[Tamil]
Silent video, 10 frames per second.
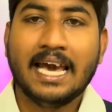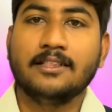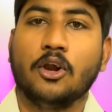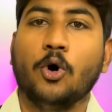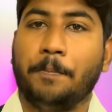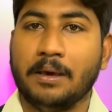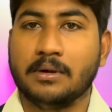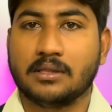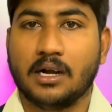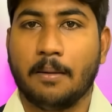இந்த லூப்பிங்
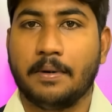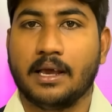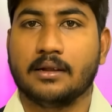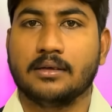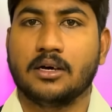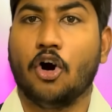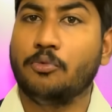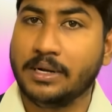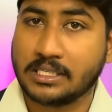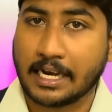மெத்தட் அப்படிங்கிறது
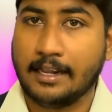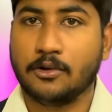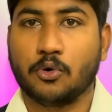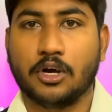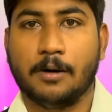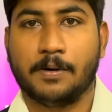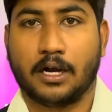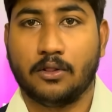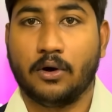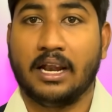கவர்மெண்ட் சைட்லேருந்து
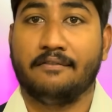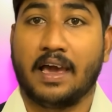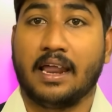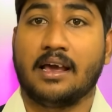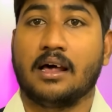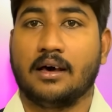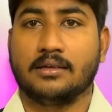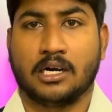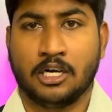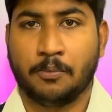கொடுக்கப்பட்டதோ இல்லை வேறு யாராவது
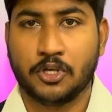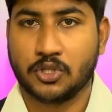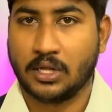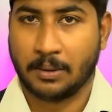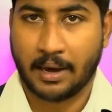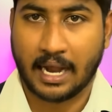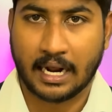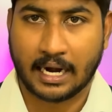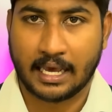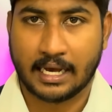கண்டுபிடிச்சதோ அந்த
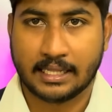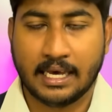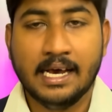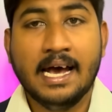மாதிரிலாம் கிடையாது